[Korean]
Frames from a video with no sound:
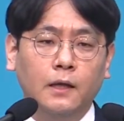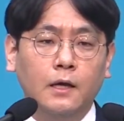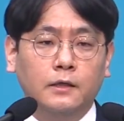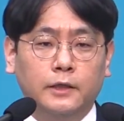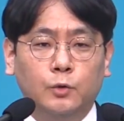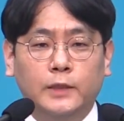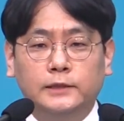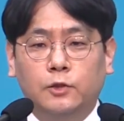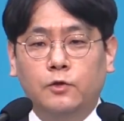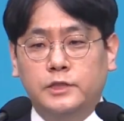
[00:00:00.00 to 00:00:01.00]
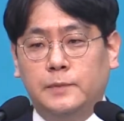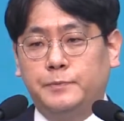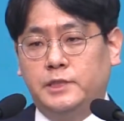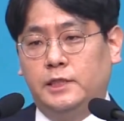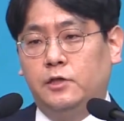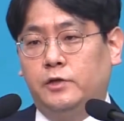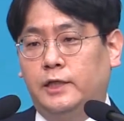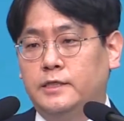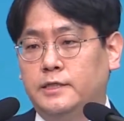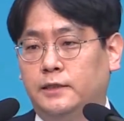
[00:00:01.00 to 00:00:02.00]
그리고 나서
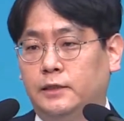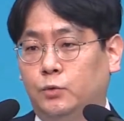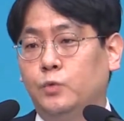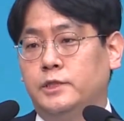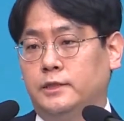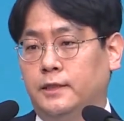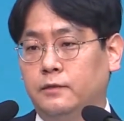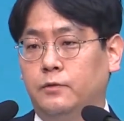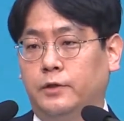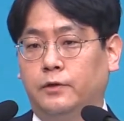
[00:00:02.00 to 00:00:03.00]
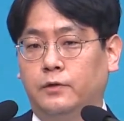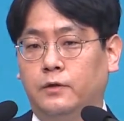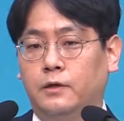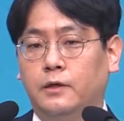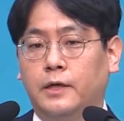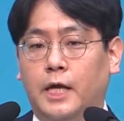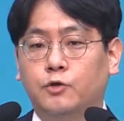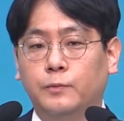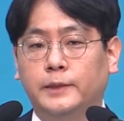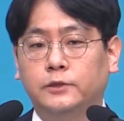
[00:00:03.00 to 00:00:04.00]
17년이라는 시간이 또 지난 거예요.
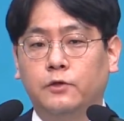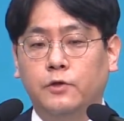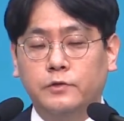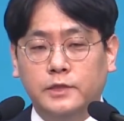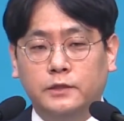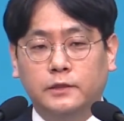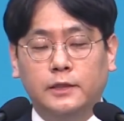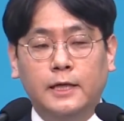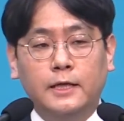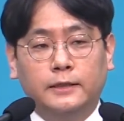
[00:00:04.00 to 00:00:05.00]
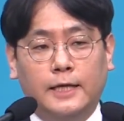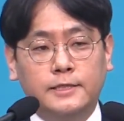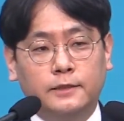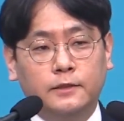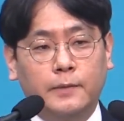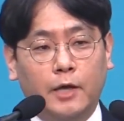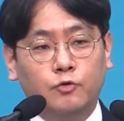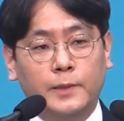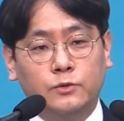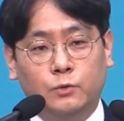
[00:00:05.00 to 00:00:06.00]
애굽에서 형제들을 다시금
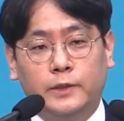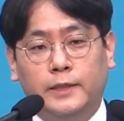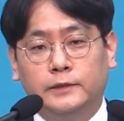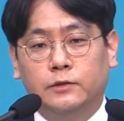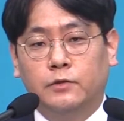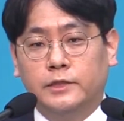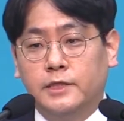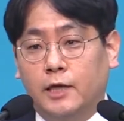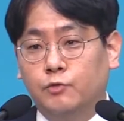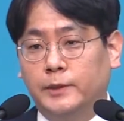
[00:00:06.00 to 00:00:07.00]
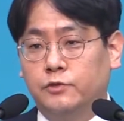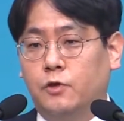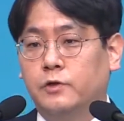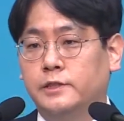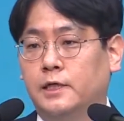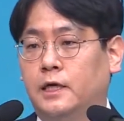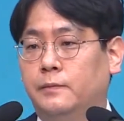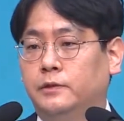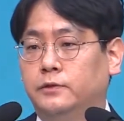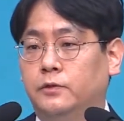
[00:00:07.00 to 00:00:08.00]
애굽에 초대해서 이제 애굽에서
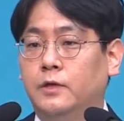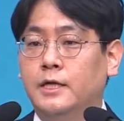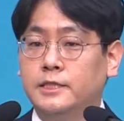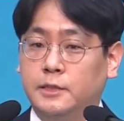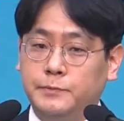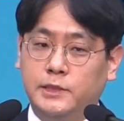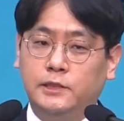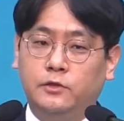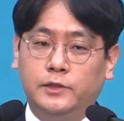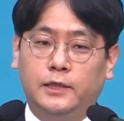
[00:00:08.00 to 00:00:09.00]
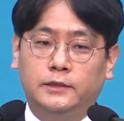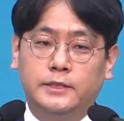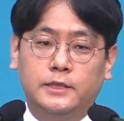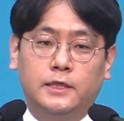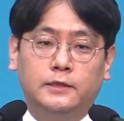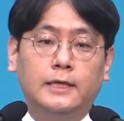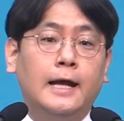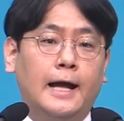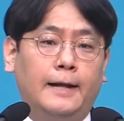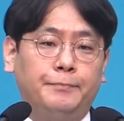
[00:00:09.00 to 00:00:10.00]
정착하면서 17년이라는 시간을
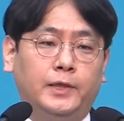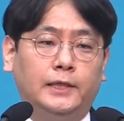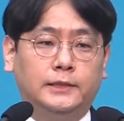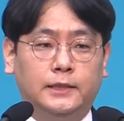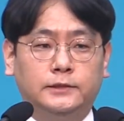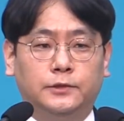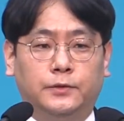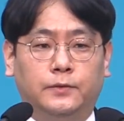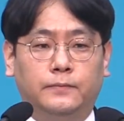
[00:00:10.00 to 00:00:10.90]
함께 살았어요.